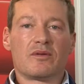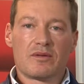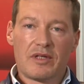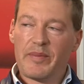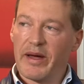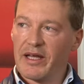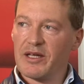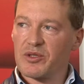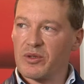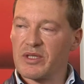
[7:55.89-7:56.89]
I pareri
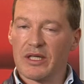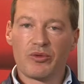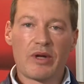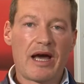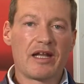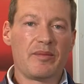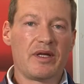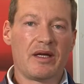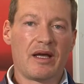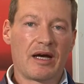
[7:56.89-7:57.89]
sono stati
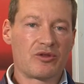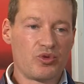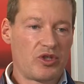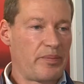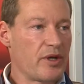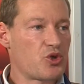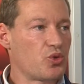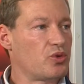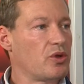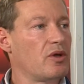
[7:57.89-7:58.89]
unanimi, a tutti è
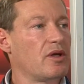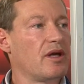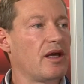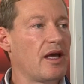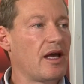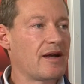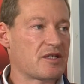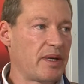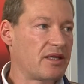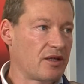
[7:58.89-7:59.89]
piaciuto e
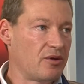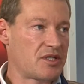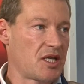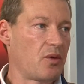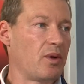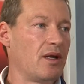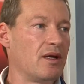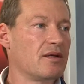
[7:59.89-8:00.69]
aspettano il sequel.